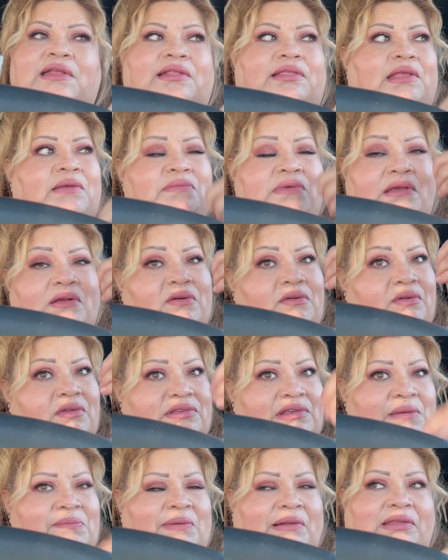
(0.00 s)
también
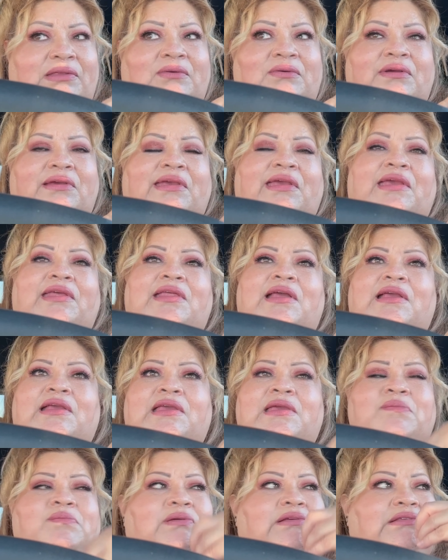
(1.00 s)
conoce a Pati Ojeda
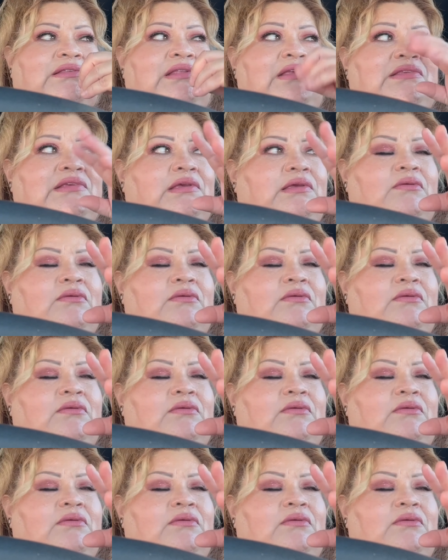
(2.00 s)
y pues dice